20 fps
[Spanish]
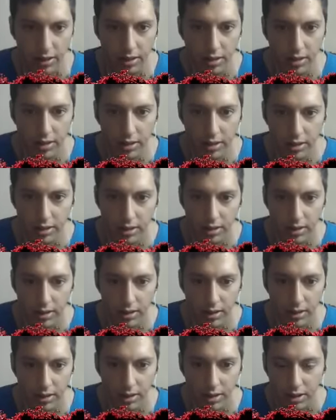esto?
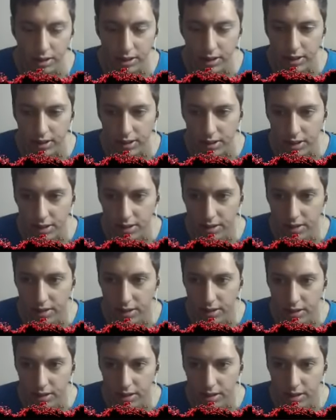No, está cerrado.
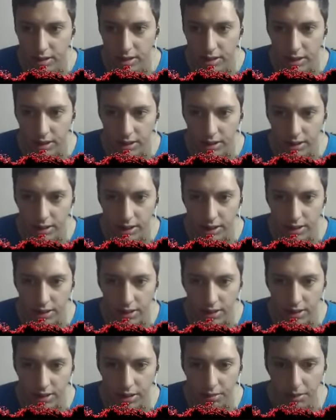Esto está
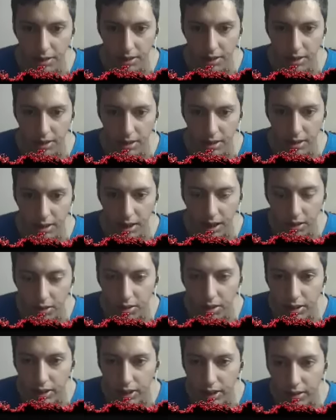cerrado también. Ah, no,
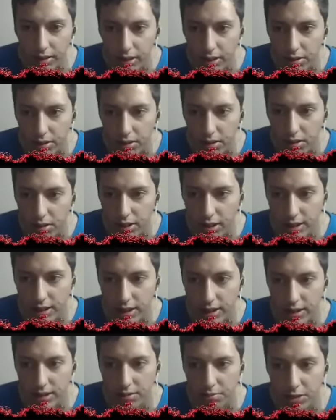ahora está abierto. Oh,
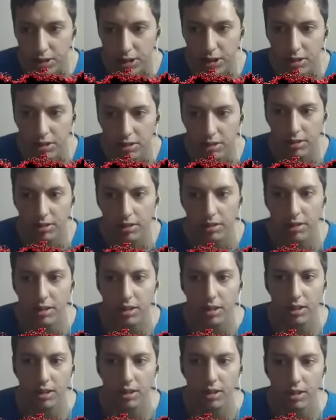gracias. Me hicieron
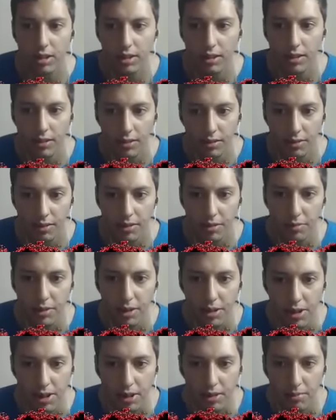me
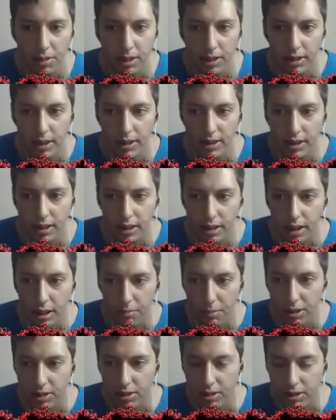ahorraron bastante
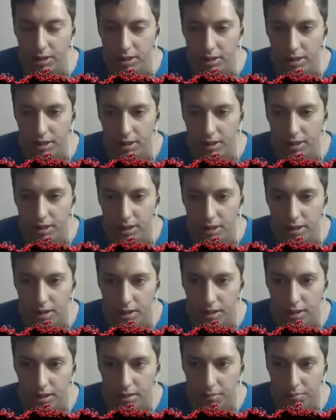camino entonces.
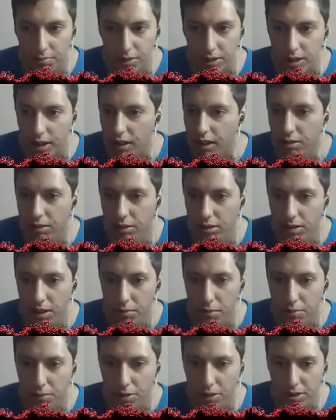Porque justo ahí
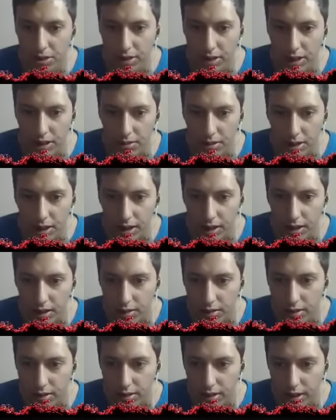mismo donde tenemos que ir. No,
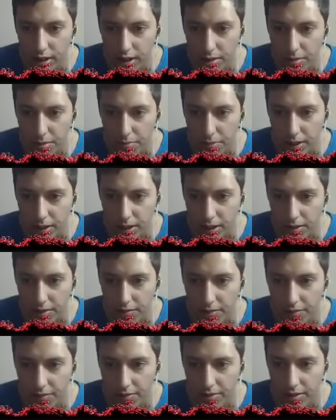no hay nada más por acá.
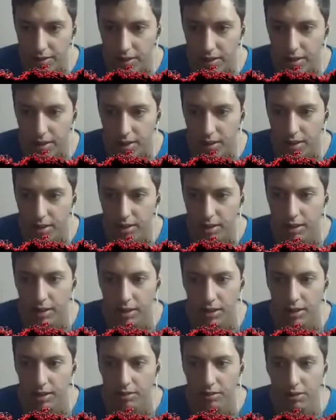
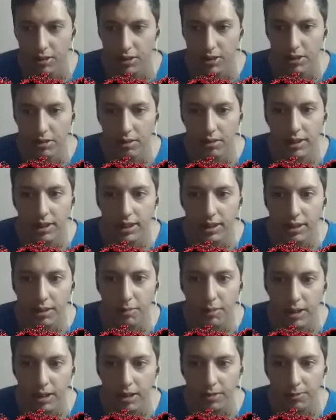Bueno, entonces vamos
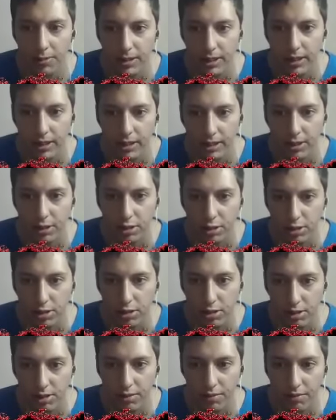directamente a la oficina del doctor.